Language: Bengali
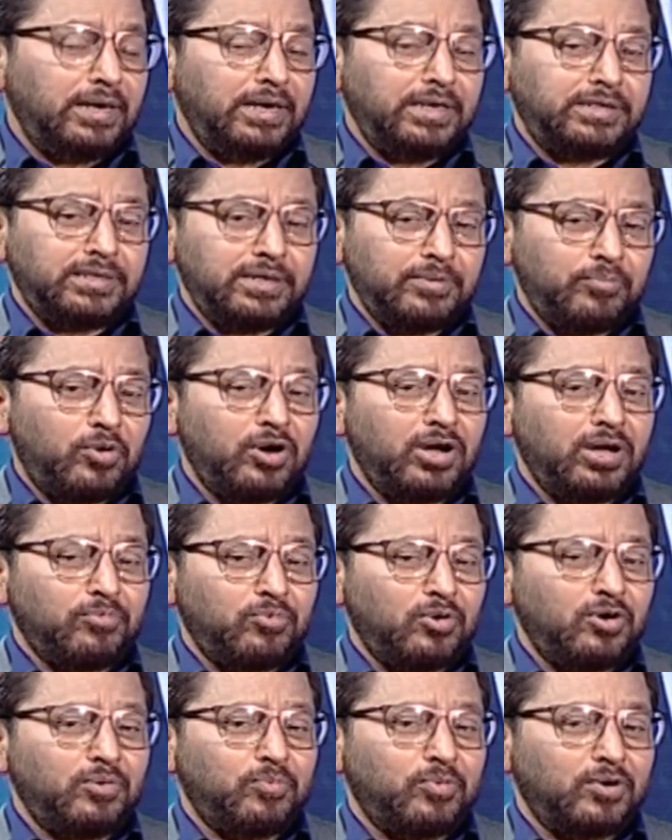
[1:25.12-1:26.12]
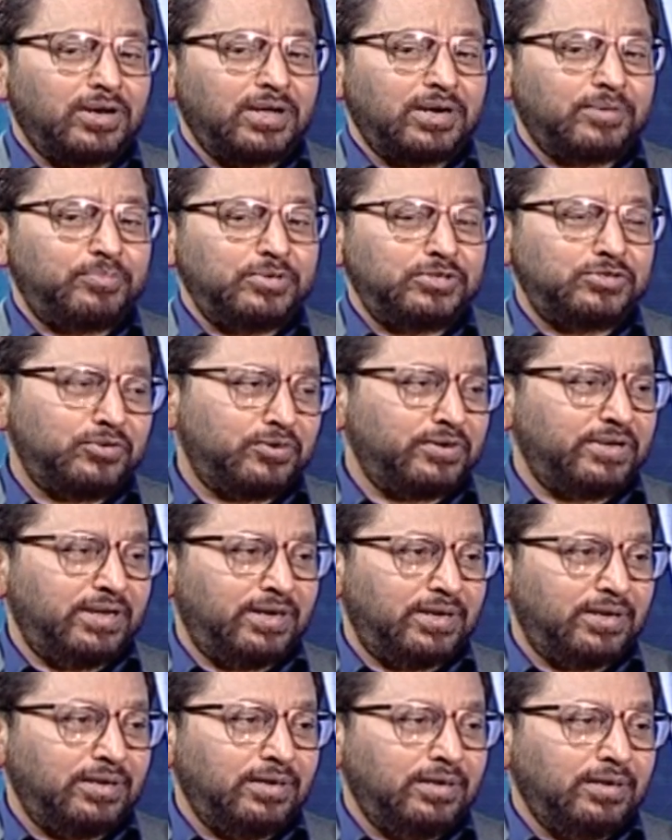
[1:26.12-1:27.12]
এটা ভয়াবহ বলার পিছনে
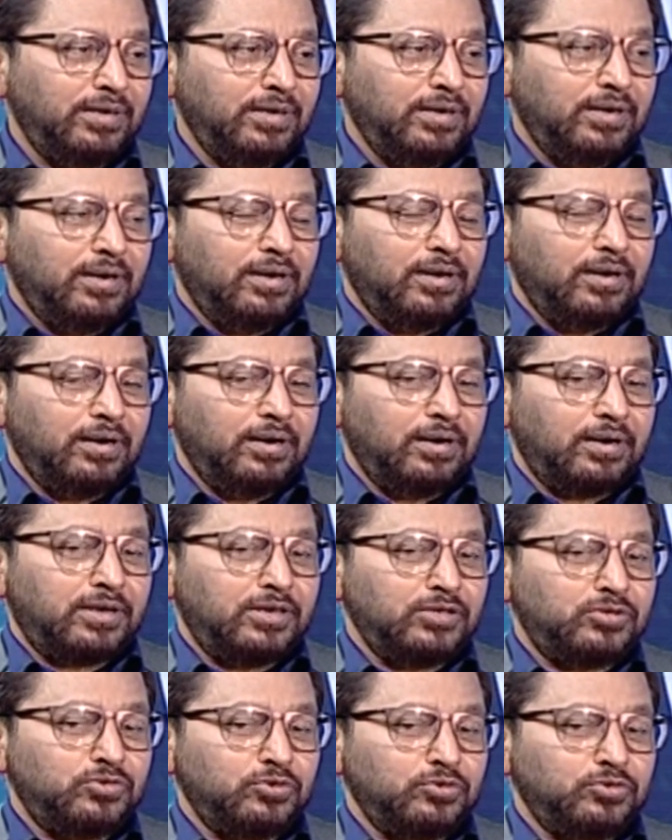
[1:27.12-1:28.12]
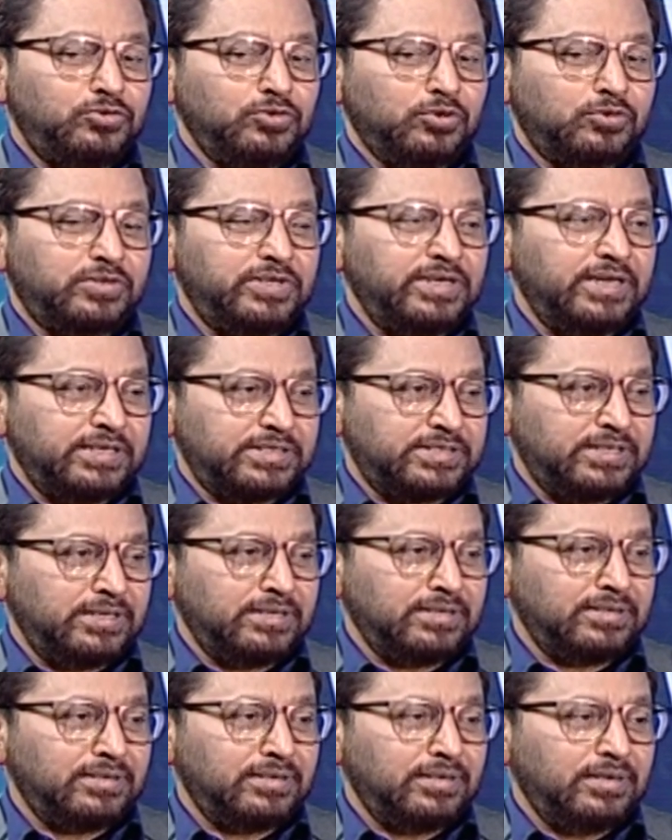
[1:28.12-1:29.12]
কিছু যুক্তি আছে
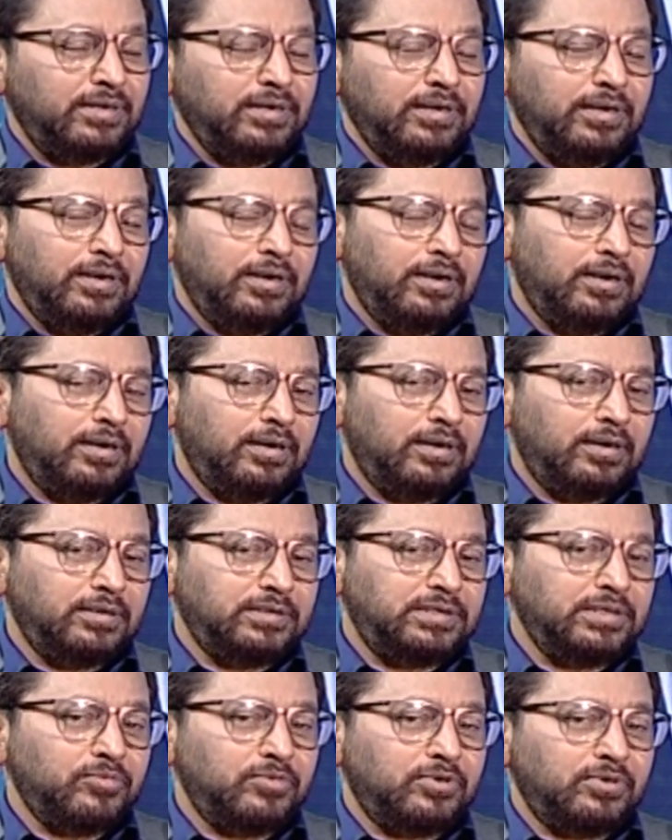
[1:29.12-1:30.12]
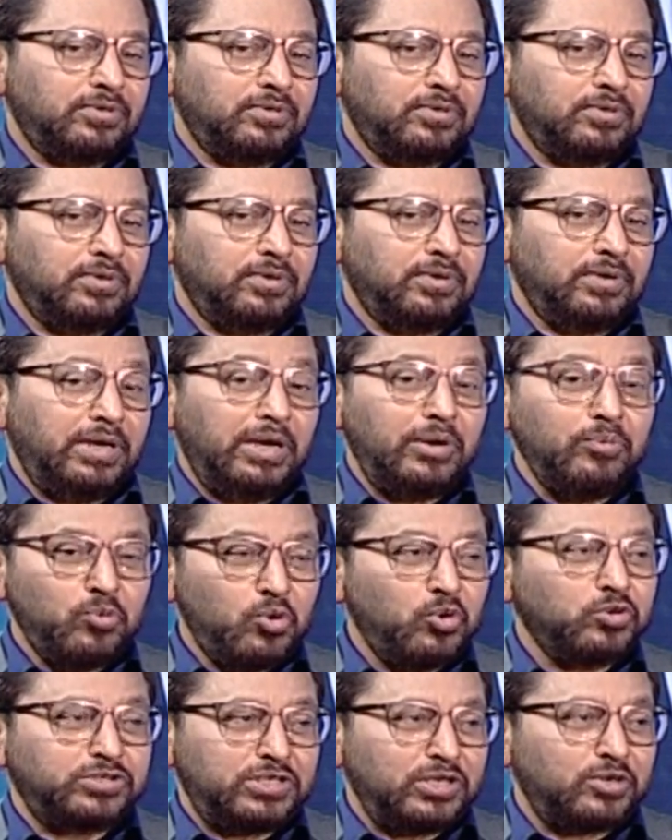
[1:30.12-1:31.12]
যেমন এই
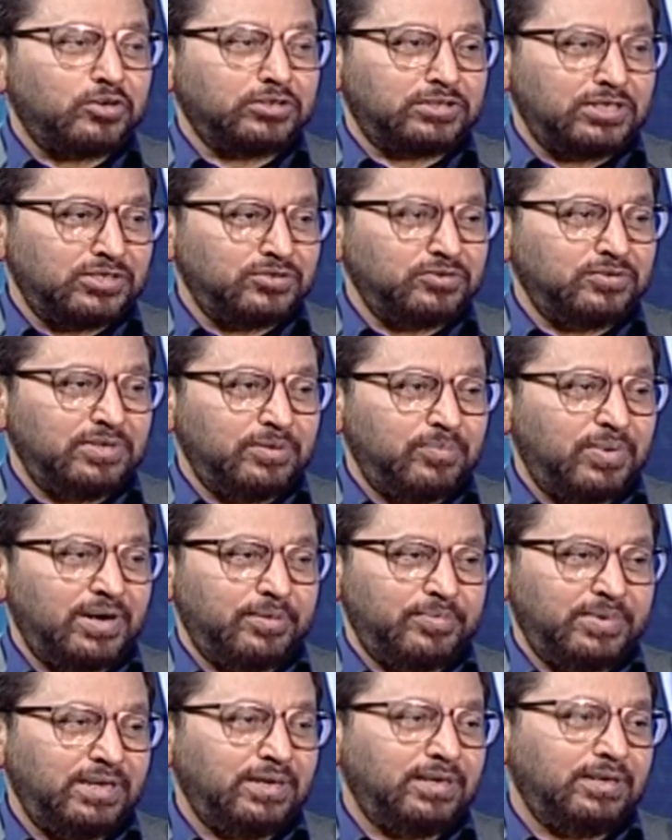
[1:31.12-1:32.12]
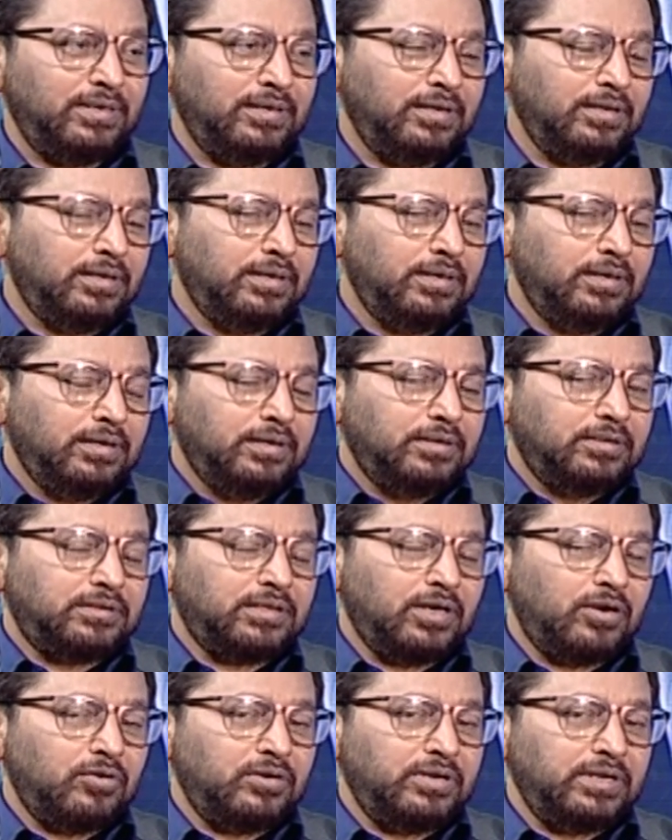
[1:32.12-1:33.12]
মুহূর্তের কথা যদি ভাবি
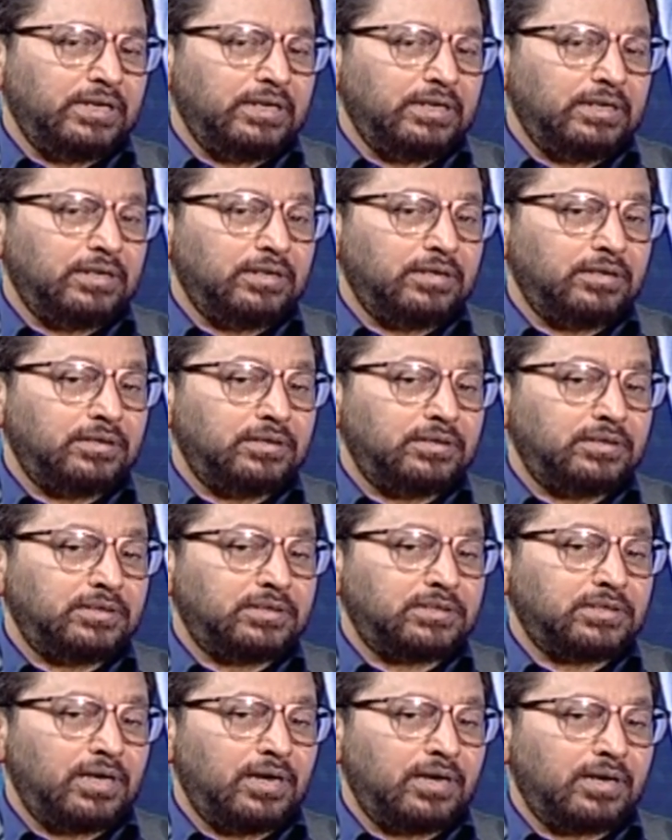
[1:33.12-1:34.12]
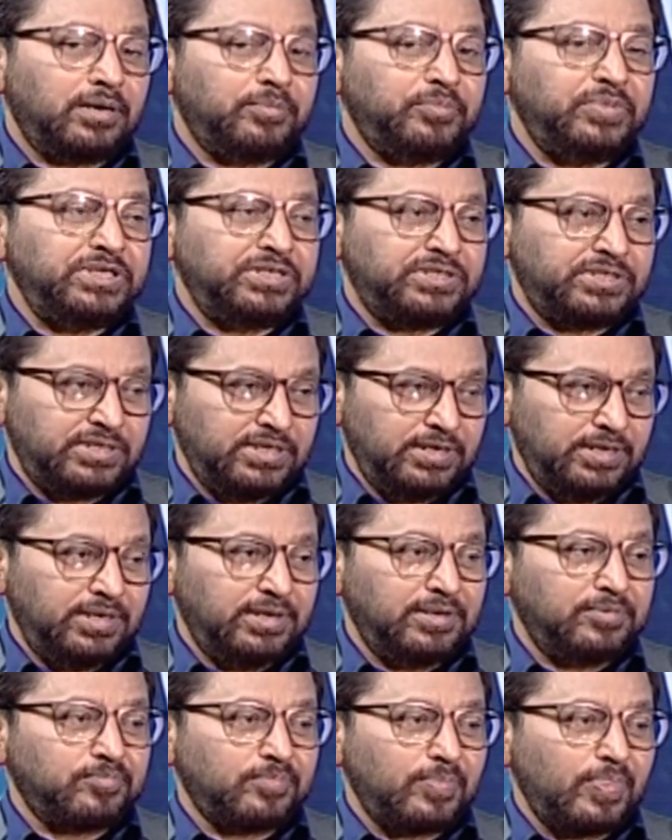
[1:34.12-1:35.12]
তাহলে সারা বিশ্বে
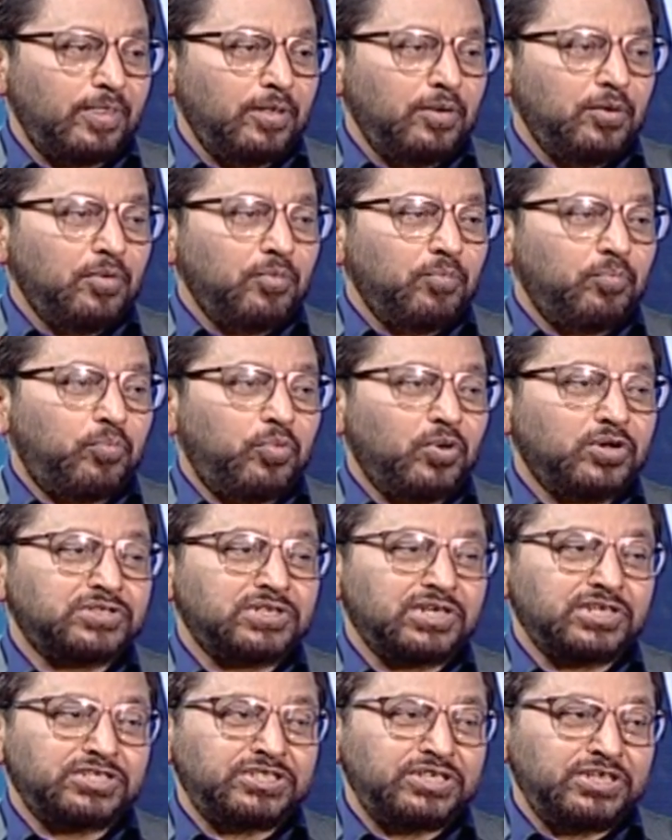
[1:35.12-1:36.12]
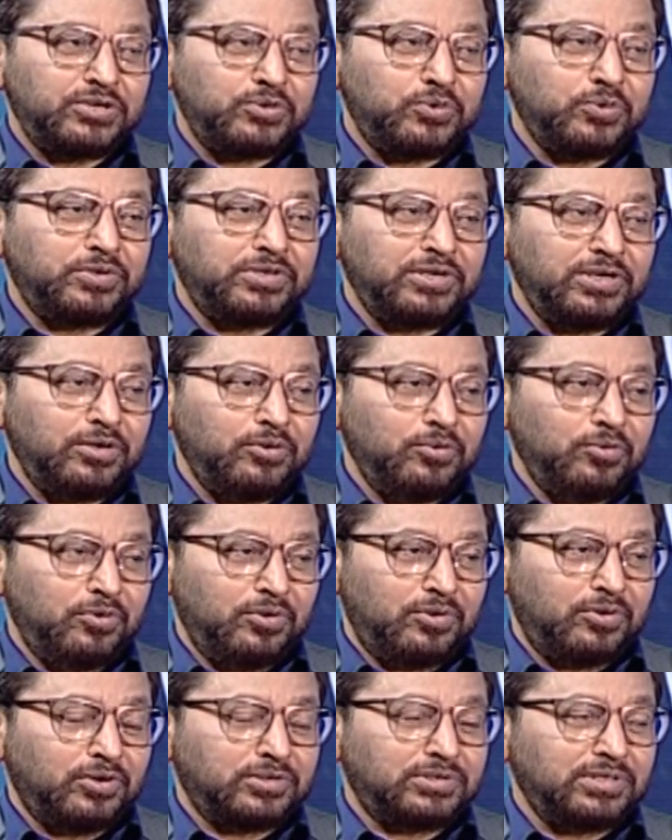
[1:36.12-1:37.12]
পঁচাশি কোটি লোক
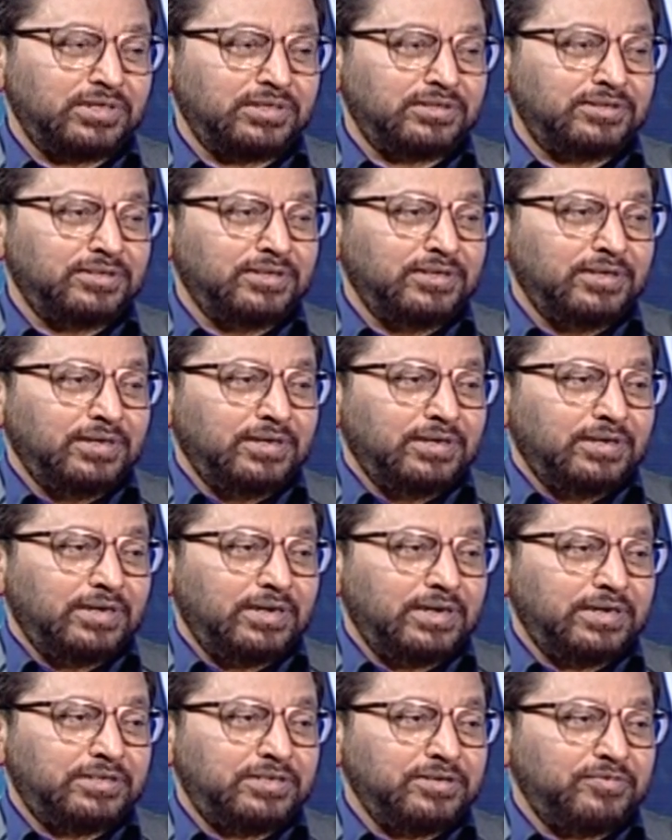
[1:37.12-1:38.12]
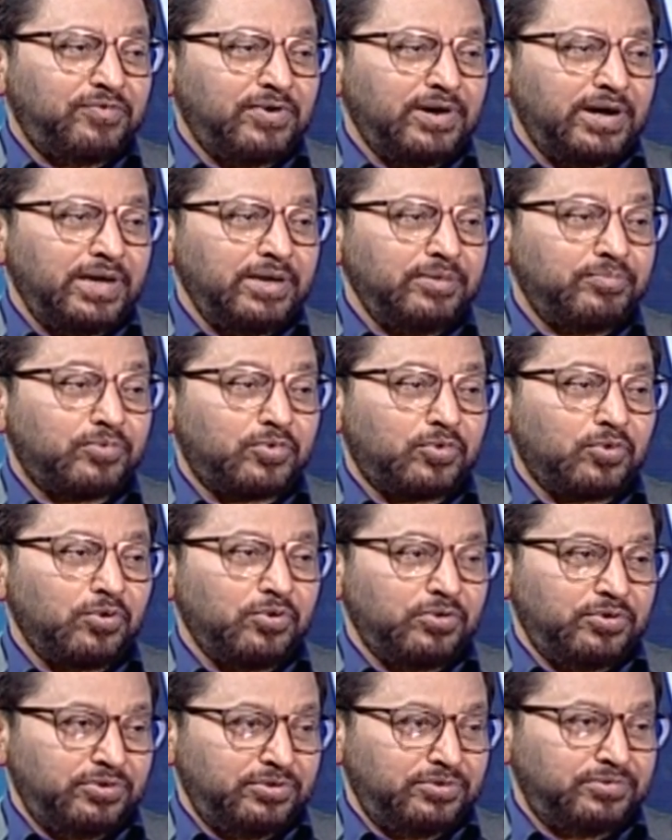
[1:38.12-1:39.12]
অর্থাৎ এইটি ফাইভ
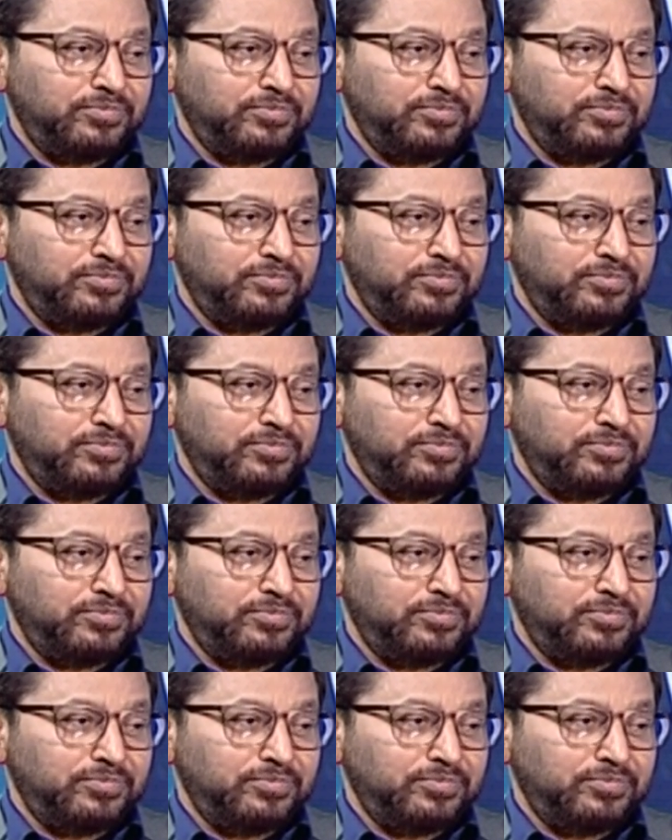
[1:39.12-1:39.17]
ক্রোর